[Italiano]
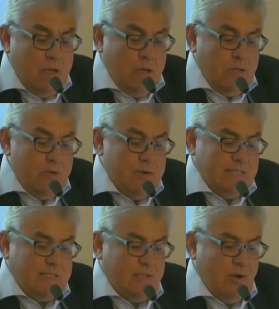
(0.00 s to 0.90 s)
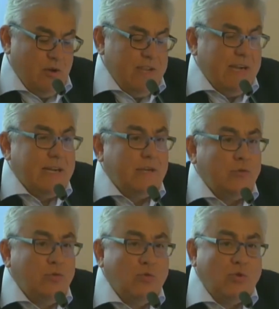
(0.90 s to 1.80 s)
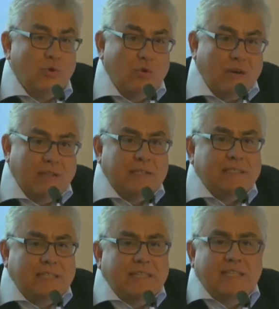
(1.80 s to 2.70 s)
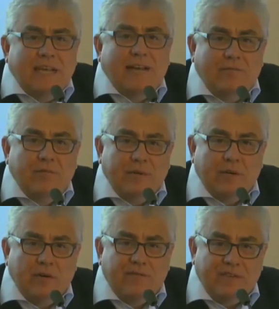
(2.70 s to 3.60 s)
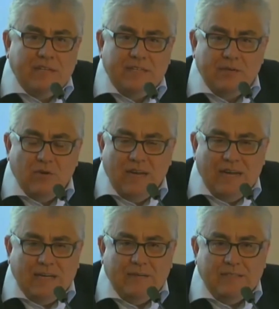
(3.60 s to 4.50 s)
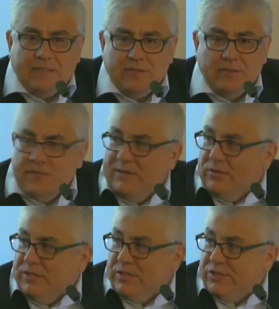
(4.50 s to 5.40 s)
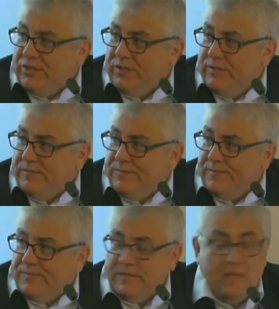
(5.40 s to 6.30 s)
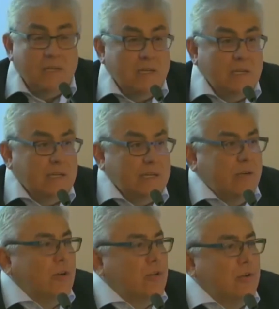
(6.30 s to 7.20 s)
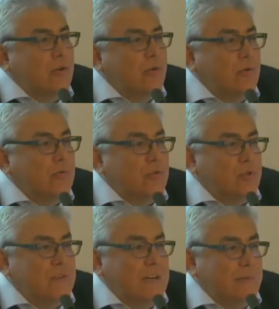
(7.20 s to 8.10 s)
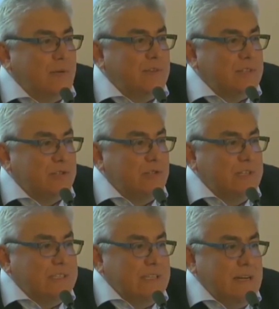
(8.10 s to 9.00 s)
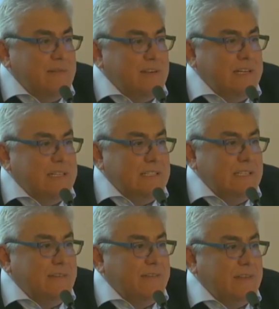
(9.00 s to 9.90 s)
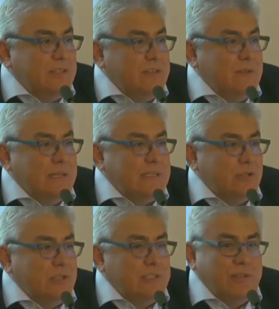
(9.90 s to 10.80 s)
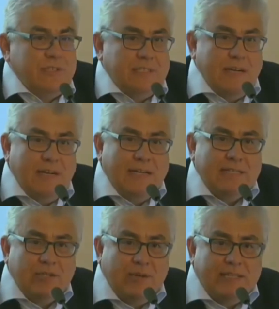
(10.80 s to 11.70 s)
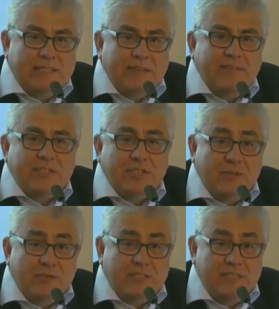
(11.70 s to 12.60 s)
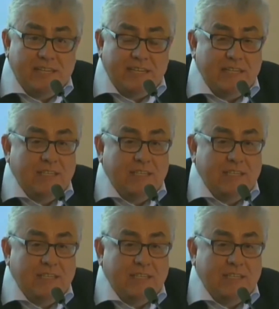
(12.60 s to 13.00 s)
di una storia che tuttora stentiamo però a far decollare, questo dobbiamo dircelo. Ricordo un giovane professore, si chiama Fresi, che faceva un'associazione, si chiama SOS Fascia Costiera,